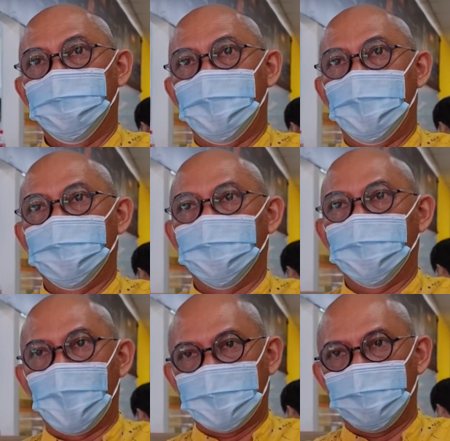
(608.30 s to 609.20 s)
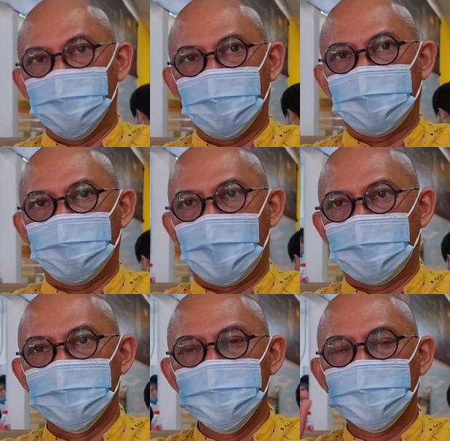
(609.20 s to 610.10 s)
Và cái quan trọng nhất là các
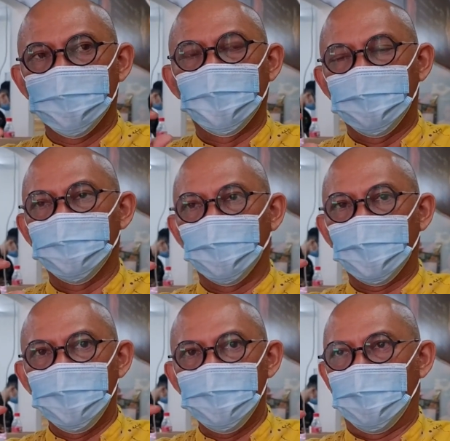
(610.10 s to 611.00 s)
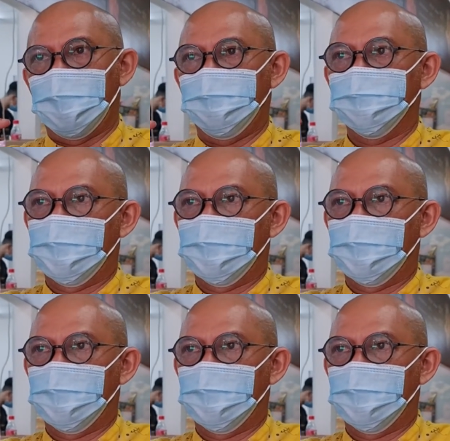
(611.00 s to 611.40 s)
bạn đưa cho mình được một ý là